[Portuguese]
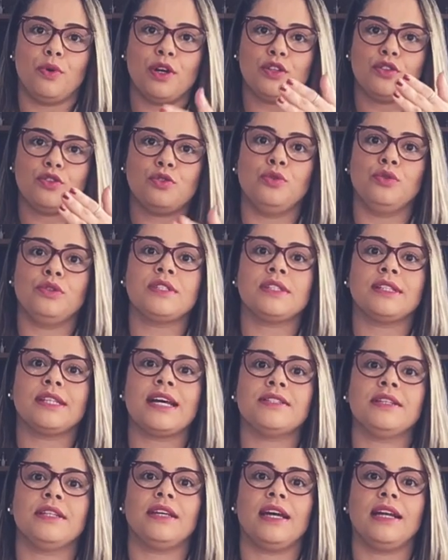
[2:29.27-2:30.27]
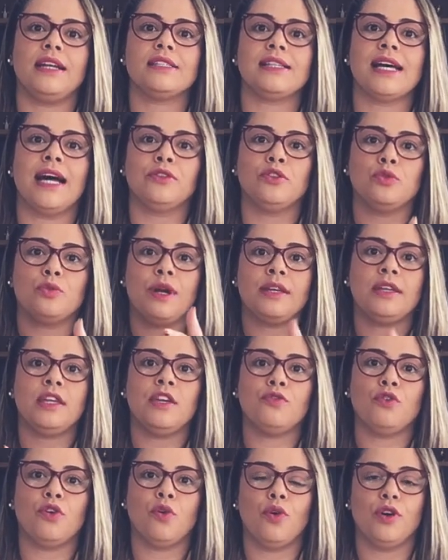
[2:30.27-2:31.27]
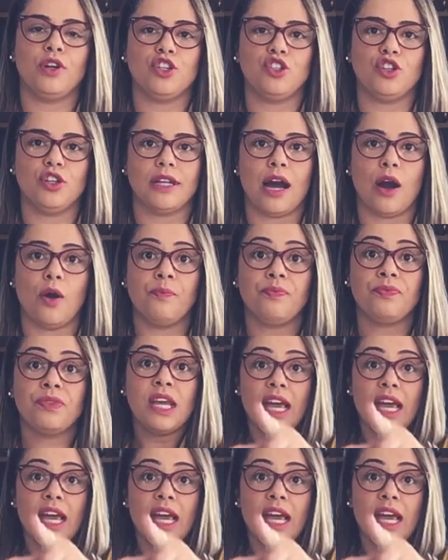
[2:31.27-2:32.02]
pois tudo está centralizado no arquivo original.